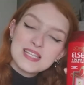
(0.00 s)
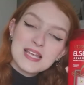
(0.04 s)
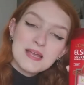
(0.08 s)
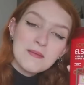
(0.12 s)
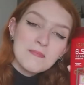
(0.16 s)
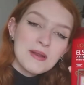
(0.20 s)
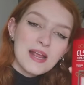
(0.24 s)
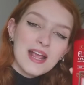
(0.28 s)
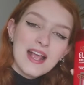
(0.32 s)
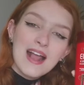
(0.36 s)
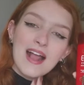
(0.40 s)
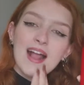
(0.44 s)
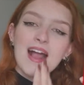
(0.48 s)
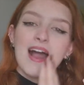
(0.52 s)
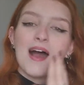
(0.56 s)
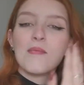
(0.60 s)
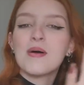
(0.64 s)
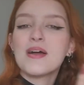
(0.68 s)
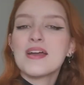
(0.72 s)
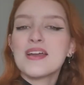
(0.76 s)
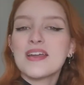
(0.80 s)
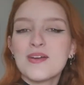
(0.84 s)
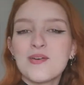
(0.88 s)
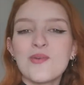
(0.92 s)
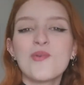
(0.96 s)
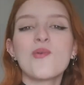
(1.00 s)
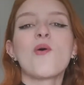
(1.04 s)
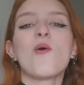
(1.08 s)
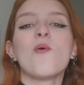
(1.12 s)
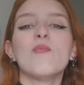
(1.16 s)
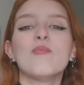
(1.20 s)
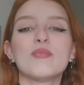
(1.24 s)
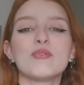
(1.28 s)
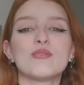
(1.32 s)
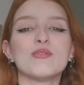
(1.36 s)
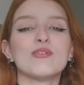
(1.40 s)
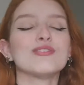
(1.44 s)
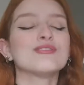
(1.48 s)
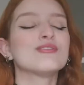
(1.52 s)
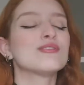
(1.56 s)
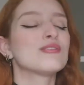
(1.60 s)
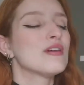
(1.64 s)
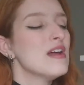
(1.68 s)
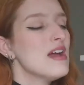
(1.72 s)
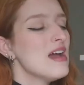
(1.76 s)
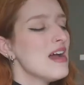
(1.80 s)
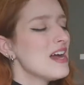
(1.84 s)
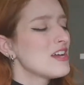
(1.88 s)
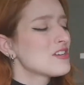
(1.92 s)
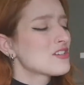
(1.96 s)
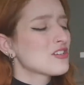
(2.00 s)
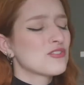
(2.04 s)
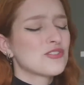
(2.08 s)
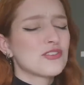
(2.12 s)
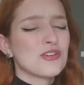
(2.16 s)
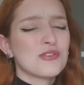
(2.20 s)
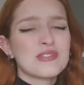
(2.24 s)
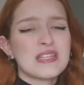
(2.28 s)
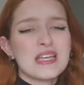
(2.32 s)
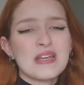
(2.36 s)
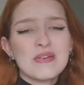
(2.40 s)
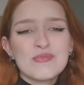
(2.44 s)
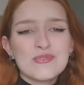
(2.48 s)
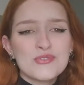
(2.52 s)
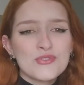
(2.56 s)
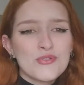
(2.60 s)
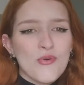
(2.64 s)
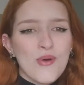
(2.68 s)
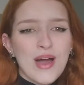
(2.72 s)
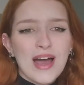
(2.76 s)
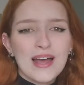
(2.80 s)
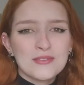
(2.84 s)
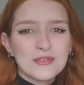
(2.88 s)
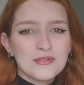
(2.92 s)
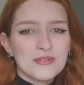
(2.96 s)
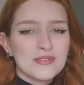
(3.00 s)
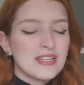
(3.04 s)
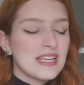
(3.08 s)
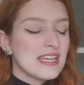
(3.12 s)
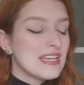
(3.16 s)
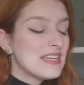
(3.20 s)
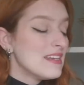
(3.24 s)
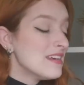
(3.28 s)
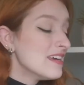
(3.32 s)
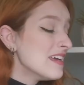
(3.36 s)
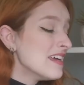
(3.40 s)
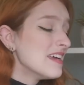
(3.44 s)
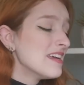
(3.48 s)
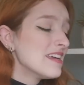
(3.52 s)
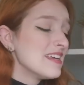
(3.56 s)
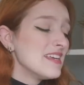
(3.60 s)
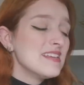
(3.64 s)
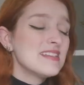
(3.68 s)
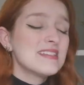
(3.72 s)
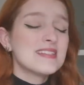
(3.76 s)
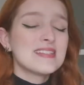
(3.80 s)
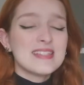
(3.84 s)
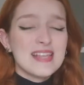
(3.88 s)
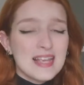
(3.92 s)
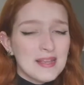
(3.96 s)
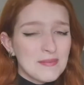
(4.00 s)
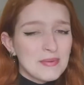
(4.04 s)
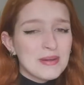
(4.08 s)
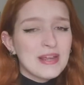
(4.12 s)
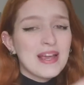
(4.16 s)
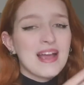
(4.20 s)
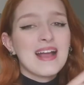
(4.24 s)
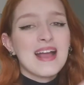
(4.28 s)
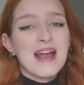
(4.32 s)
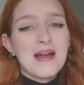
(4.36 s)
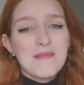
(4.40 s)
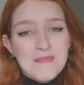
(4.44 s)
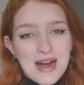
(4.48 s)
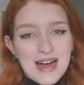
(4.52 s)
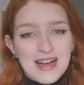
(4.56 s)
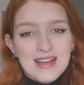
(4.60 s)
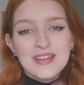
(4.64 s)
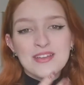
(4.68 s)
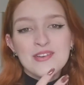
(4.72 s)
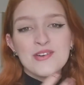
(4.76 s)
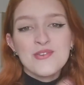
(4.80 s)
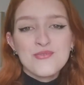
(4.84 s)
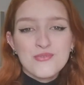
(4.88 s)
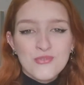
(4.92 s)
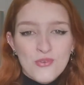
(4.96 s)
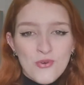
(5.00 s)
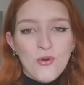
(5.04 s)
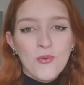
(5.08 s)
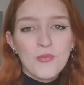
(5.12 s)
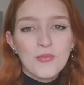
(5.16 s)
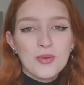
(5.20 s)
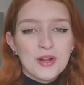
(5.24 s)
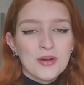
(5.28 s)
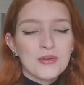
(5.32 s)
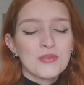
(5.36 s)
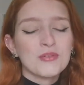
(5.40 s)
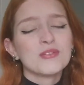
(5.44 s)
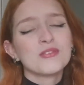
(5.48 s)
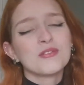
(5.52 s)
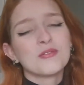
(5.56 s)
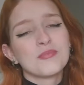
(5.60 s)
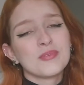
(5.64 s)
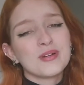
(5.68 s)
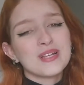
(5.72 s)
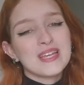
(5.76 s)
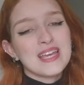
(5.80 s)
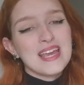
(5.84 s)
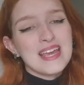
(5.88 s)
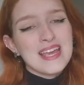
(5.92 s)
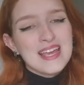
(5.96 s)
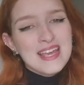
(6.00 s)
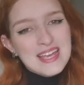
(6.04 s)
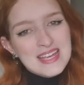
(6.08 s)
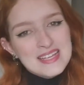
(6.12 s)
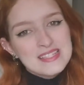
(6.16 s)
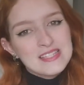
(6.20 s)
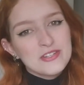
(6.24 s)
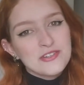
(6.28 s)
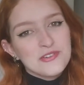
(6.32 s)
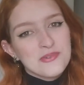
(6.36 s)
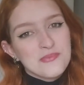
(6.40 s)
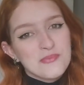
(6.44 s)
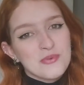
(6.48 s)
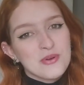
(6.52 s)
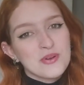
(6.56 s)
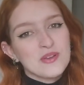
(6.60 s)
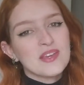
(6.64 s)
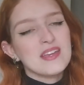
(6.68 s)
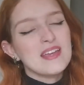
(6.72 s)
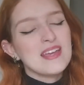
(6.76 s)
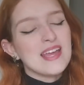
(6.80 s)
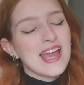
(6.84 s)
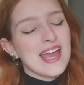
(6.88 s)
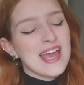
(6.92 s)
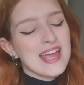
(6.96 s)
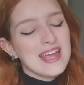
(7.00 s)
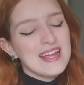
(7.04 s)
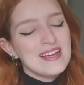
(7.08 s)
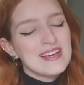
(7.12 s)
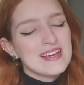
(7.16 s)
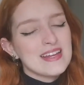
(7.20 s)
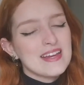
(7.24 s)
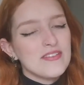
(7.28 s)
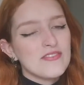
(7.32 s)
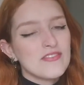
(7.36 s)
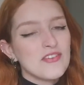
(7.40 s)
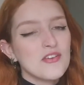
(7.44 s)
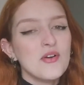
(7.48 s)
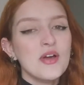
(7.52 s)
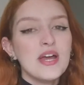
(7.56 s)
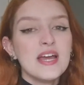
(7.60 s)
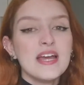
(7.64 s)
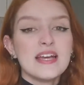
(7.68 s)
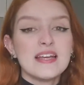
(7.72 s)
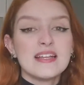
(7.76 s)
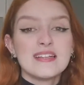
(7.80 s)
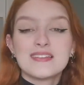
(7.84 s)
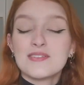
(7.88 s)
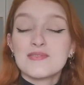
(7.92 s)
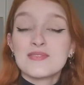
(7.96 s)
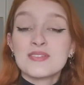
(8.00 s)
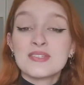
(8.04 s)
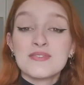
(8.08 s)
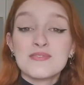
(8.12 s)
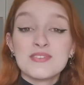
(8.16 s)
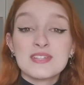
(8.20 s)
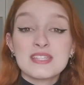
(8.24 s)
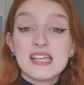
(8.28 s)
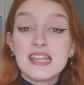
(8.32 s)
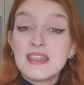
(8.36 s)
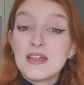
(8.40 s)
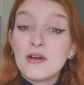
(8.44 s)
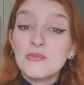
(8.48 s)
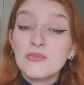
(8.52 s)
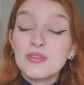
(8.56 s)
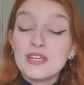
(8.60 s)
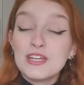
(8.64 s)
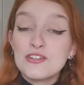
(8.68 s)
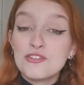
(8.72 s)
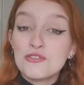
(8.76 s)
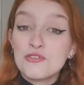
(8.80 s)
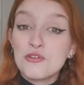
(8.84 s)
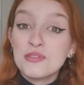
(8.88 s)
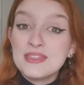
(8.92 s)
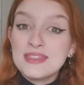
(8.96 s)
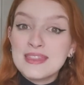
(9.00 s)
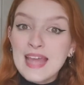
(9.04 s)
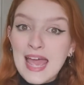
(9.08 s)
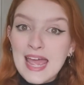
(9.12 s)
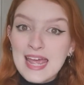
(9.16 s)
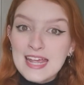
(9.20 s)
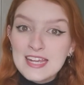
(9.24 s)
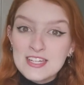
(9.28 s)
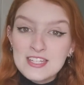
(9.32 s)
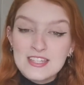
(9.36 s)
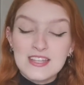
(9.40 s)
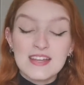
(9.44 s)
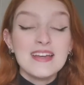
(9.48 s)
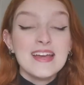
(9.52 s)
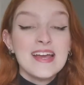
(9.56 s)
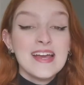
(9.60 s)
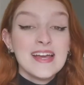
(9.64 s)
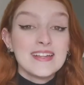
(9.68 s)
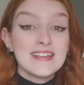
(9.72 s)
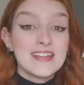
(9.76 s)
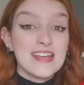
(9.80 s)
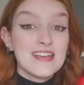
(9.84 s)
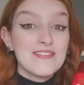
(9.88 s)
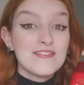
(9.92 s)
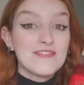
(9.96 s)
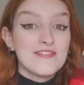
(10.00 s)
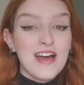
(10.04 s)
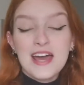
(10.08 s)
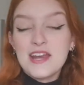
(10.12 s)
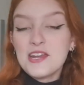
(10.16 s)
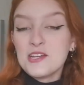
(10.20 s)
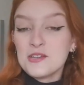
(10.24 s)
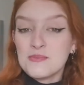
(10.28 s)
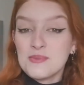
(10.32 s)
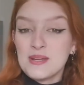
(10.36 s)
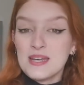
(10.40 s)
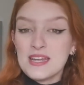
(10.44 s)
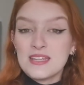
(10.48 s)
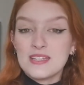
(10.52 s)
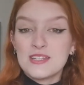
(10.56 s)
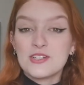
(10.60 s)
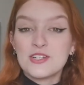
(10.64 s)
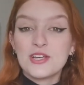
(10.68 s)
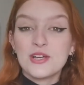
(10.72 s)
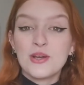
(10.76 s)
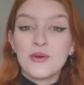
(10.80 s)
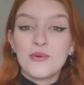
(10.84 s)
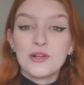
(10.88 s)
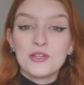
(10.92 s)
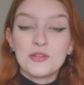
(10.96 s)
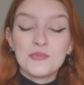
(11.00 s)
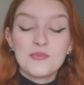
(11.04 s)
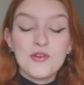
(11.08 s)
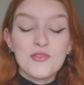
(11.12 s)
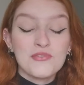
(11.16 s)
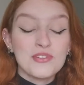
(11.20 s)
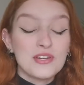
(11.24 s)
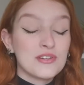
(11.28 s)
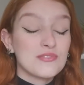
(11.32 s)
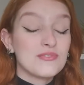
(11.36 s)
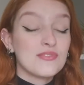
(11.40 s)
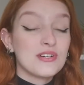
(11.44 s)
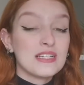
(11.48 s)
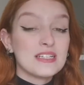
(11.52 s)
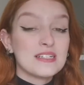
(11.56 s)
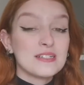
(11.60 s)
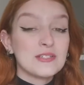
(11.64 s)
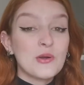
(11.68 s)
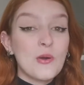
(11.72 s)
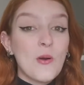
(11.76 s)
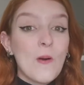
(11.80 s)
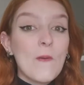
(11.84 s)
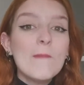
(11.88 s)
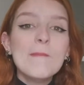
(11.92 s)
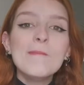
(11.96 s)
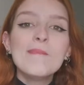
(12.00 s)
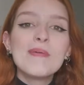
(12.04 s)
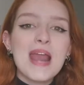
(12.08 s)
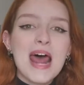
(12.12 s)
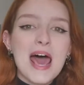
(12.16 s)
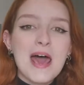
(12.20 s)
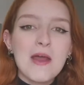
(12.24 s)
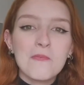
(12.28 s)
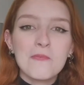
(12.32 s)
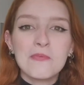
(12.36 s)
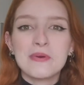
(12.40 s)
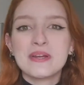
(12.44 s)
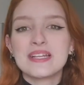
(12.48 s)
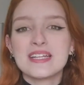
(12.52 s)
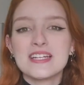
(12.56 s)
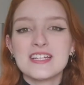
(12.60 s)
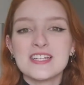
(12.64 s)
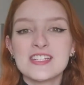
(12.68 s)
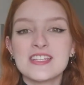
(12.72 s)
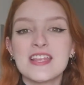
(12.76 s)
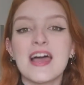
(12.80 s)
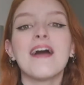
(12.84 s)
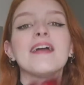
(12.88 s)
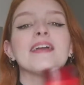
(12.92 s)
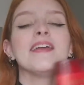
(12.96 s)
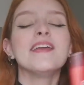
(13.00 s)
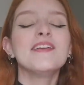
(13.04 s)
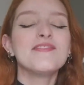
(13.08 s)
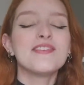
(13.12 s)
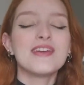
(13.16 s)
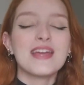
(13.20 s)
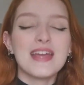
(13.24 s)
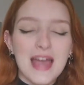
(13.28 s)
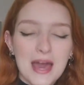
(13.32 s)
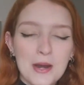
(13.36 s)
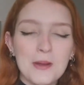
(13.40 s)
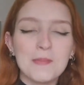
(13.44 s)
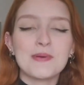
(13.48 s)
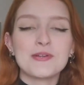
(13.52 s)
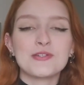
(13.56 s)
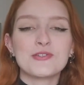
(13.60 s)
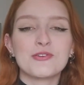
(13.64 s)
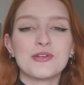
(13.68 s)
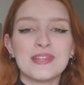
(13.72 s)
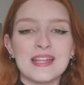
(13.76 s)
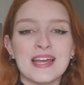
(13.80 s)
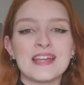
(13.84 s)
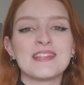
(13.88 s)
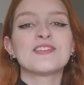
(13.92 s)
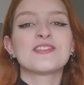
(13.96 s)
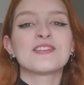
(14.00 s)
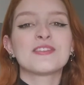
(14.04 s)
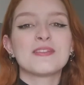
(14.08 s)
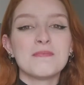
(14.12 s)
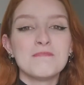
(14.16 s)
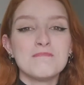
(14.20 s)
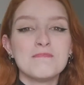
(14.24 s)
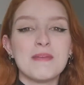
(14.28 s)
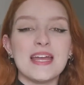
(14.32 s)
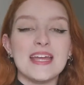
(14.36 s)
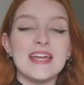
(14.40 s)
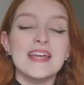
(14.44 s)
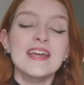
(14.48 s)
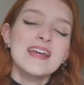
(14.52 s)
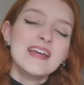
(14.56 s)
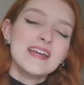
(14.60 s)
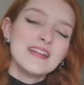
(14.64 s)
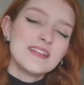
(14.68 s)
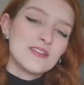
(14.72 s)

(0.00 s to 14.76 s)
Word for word: Sempre que acaba, eu compro outro. Acho que eu já usei uns quatro dele e sempre que acabar, eu vou comprar outro, porque esse shampoo aqui é incrível. Então, se você não testou, testa. Tem várias meninas que quando me ouviram falando, compraram pra testar e ficaram apaixonadas também.